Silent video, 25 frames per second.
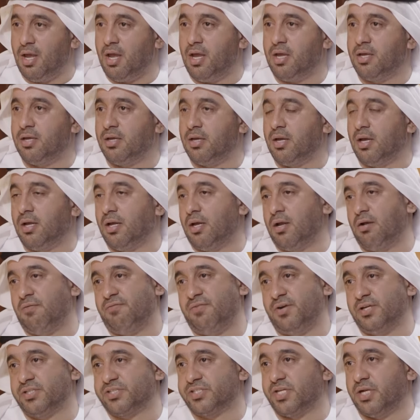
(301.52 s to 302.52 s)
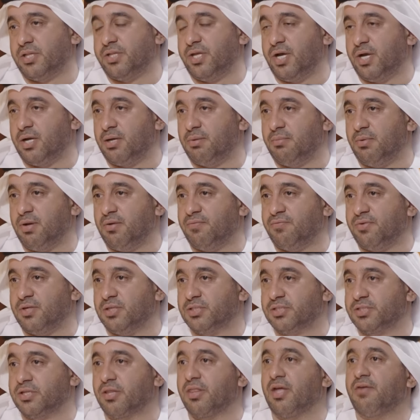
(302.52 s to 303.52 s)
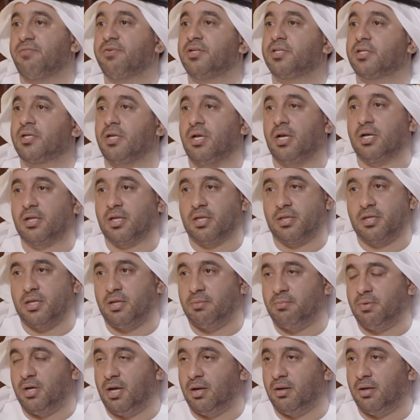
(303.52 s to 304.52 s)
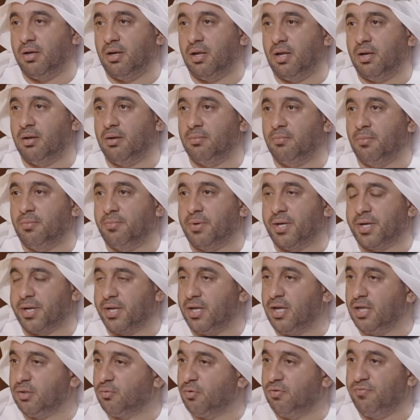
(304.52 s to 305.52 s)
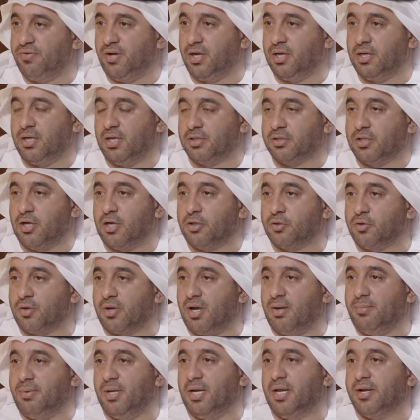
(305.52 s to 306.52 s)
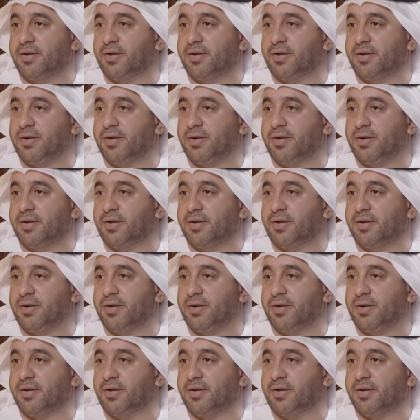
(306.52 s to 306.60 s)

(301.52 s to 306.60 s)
هي الفيصل دائما في استضافتك للكثير من المباريات والفعاليات اللي تقام على